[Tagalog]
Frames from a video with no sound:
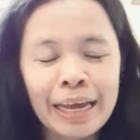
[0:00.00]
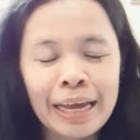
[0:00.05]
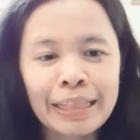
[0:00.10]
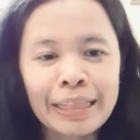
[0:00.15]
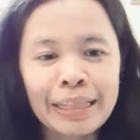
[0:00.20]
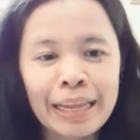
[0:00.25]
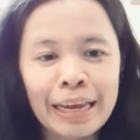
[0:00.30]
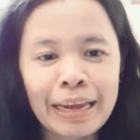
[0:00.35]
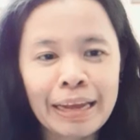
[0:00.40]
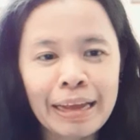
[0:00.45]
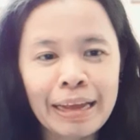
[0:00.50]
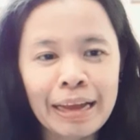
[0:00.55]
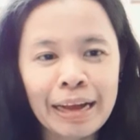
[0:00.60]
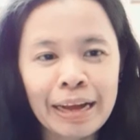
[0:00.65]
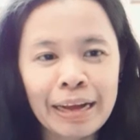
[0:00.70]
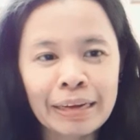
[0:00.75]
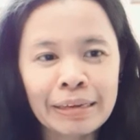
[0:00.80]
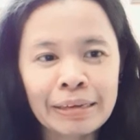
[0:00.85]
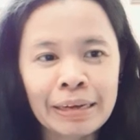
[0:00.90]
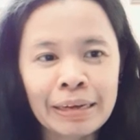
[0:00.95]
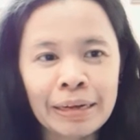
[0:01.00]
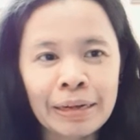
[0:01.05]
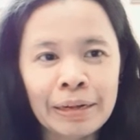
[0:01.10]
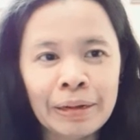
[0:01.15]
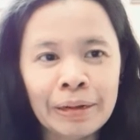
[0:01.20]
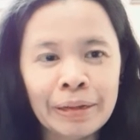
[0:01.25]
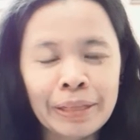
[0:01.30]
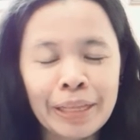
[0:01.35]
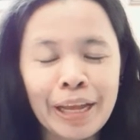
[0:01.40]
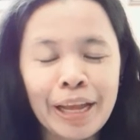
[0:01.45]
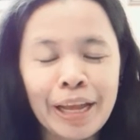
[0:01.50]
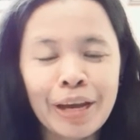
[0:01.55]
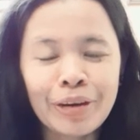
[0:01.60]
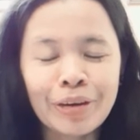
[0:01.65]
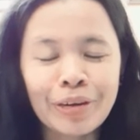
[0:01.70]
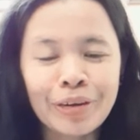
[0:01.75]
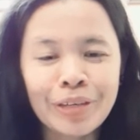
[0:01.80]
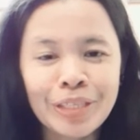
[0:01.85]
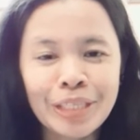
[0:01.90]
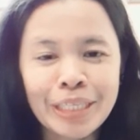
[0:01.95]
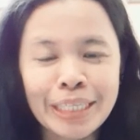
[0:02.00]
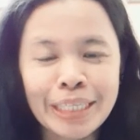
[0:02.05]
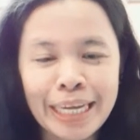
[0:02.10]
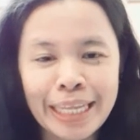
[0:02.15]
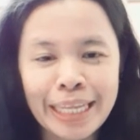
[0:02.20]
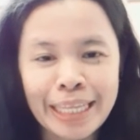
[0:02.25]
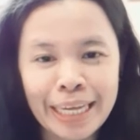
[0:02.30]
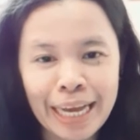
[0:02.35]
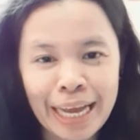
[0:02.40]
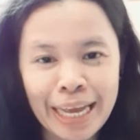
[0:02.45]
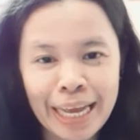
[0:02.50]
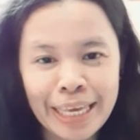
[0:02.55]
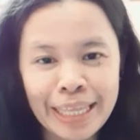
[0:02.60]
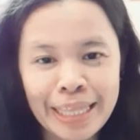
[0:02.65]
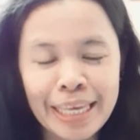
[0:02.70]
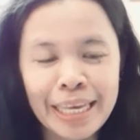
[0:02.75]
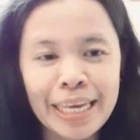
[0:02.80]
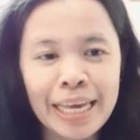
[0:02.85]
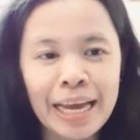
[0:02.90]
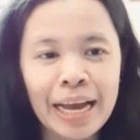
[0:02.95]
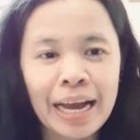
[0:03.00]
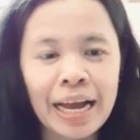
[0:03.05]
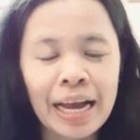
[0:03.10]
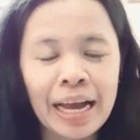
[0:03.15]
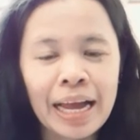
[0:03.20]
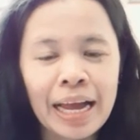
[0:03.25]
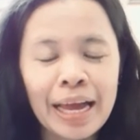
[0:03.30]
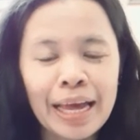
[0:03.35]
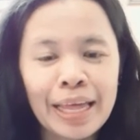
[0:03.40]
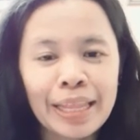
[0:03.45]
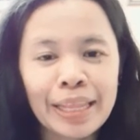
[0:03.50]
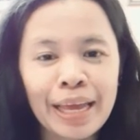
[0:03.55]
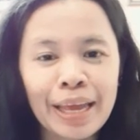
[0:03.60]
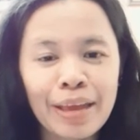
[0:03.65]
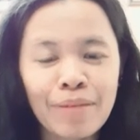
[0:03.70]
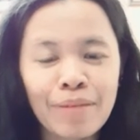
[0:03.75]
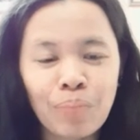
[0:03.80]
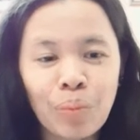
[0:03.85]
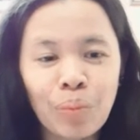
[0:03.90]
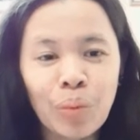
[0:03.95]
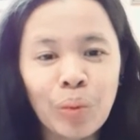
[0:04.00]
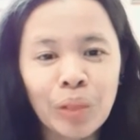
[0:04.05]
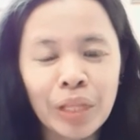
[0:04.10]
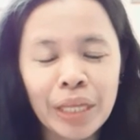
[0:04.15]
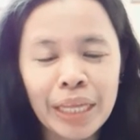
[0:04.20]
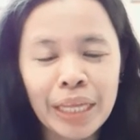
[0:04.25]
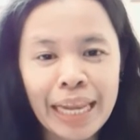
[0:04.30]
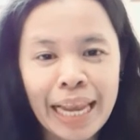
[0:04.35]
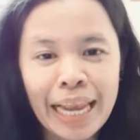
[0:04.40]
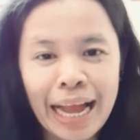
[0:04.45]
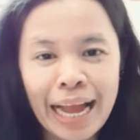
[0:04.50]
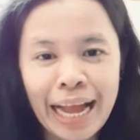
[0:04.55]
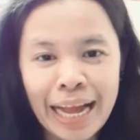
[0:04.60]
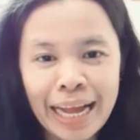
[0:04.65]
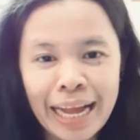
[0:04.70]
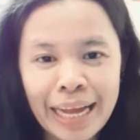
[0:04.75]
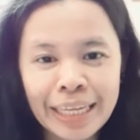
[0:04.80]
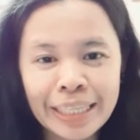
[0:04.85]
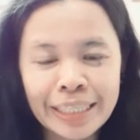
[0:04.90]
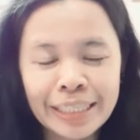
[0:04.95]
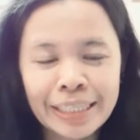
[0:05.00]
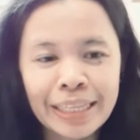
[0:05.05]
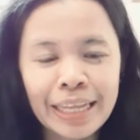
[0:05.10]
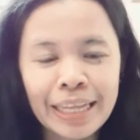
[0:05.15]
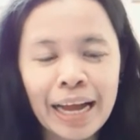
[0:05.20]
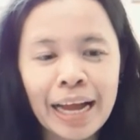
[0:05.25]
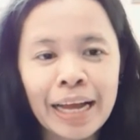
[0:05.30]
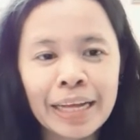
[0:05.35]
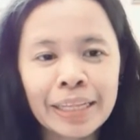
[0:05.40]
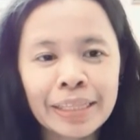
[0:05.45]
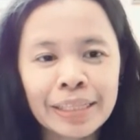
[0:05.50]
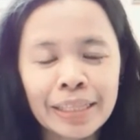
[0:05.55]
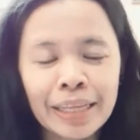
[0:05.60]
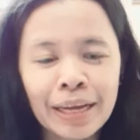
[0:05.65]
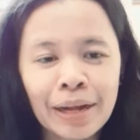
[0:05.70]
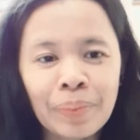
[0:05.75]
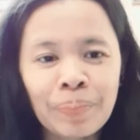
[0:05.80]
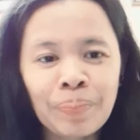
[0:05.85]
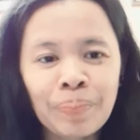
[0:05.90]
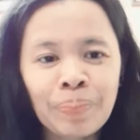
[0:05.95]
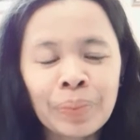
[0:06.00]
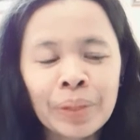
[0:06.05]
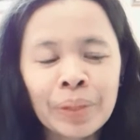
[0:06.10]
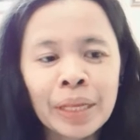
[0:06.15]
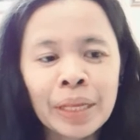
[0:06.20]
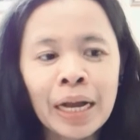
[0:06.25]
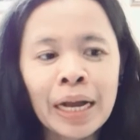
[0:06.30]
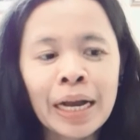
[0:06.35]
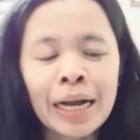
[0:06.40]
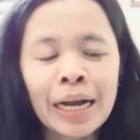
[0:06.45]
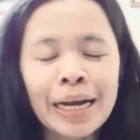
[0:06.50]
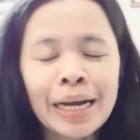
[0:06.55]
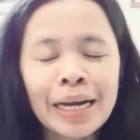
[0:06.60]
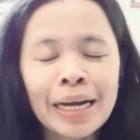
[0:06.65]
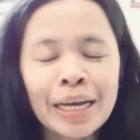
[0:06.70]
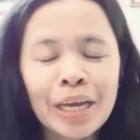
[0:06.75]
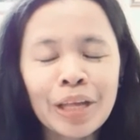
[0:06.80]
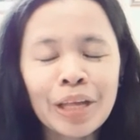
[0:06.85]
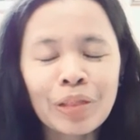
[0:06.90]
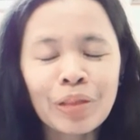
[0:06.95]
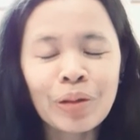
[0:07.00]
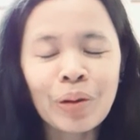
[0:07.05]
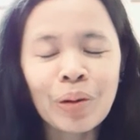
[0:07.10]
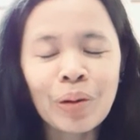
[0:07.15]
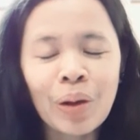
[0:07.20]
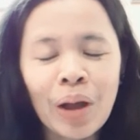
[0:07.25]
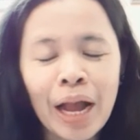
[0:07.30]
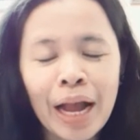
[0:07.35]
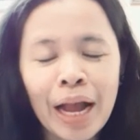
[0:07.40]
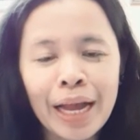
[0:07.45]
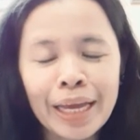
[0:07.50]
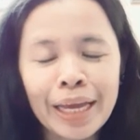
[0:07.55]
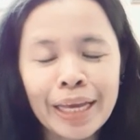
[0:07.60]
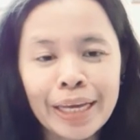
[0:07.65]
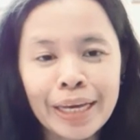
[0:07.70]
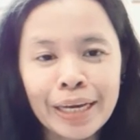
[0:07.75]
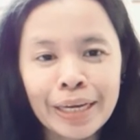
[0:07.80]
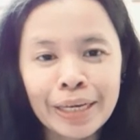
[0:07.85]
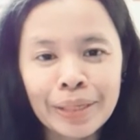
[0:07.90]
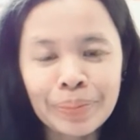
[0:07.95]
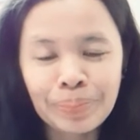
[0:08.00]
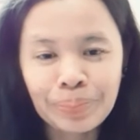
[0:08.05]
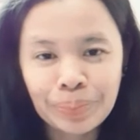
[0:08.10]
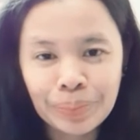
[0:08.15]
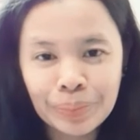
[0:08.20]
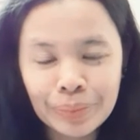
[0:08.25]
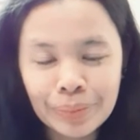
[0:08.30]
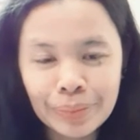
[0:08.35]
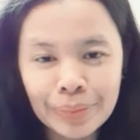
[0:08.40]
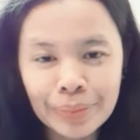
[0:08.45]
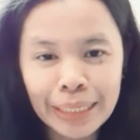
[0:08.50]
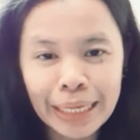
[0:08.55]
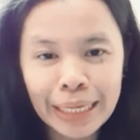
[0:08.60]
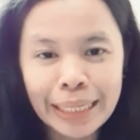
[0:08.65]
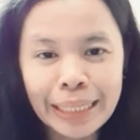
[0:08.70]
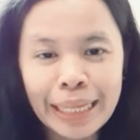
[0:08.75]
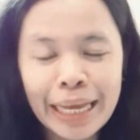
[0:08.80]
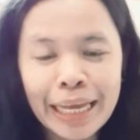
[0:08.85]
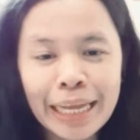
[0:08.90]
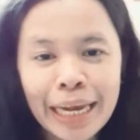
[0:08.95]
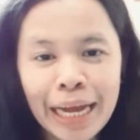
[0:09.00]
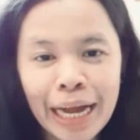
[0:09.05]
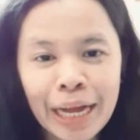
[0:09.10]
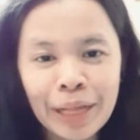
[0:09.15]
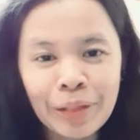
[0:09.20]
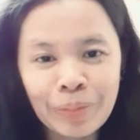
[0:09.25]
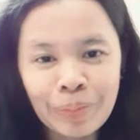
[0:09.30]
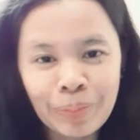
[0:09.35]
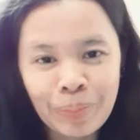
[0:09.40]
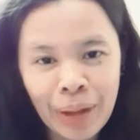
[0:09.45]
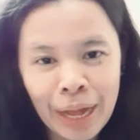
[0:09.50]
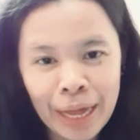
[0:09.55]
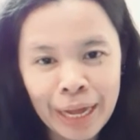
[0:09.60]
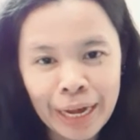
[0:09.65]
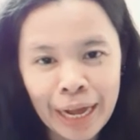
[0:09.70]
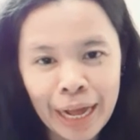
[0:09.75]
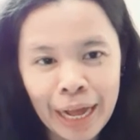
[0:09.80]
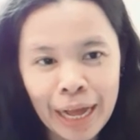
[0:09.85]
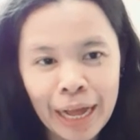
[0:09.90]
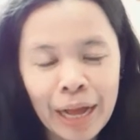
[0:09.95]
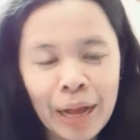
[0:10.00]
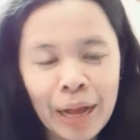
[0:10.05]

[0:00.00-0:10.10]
talagang uh, nagkaroon siya ng idea na ipunin lahat at uh, uh, ito ay uh, dahilan para